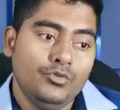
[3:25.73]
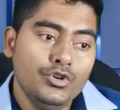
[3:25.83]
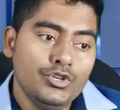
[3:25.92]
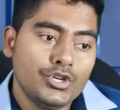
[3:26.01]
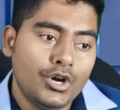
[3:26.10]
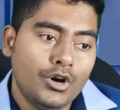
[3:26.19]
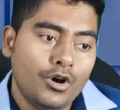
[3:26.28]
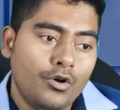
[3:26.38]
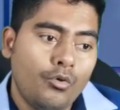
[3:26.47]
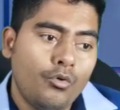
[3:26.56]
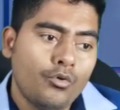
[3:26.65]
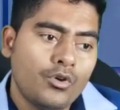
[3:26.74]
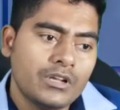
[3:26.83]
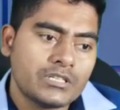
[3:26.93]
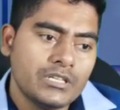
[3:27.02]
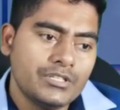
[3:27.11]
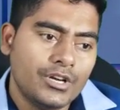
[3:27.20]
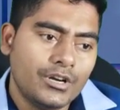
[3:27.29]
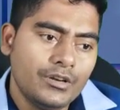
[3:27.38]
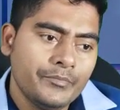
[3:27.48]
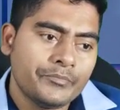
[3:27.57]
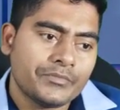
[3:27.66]
দুইশো উনআশি
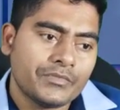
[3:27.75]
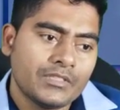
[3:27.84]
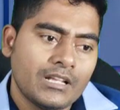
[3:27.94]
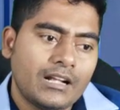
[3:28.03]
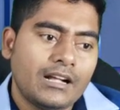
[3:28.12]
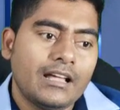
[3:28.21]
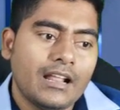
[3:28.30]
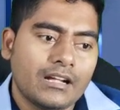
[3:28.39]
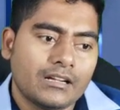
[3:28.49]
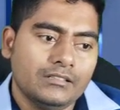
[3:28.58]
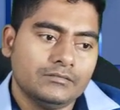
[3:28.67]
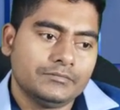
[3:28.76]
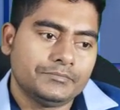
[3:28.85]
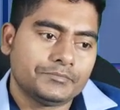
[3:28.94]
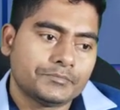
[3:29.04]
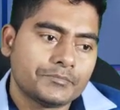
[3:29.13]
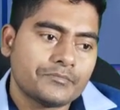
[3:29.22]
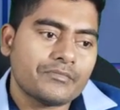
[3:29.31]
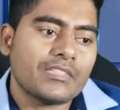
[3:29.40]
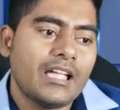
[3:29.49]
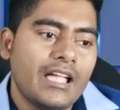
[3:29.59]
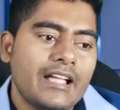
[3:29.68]
জন কারাক
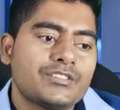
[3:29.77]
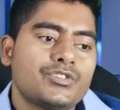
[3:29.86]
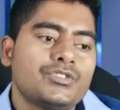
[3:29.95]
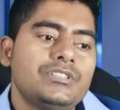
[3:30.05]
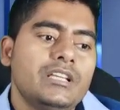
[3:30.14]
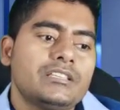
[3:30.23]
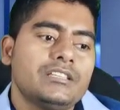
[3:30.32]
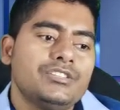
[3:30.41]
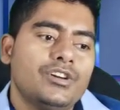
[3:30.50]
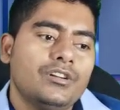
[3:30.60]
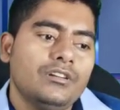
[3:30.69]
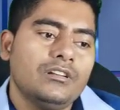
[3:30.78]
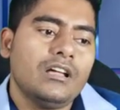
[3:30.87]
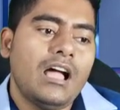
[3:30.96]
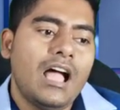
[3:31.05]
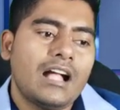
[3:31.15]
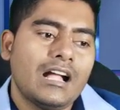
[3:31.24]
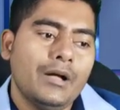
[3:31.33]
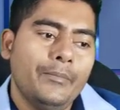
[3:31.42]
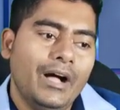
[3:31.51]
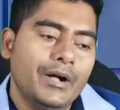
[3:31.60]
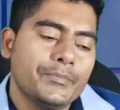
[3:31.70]
একশো ছিয়াশি জন
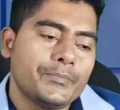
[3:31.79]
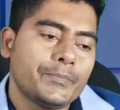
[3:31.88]
আকাবা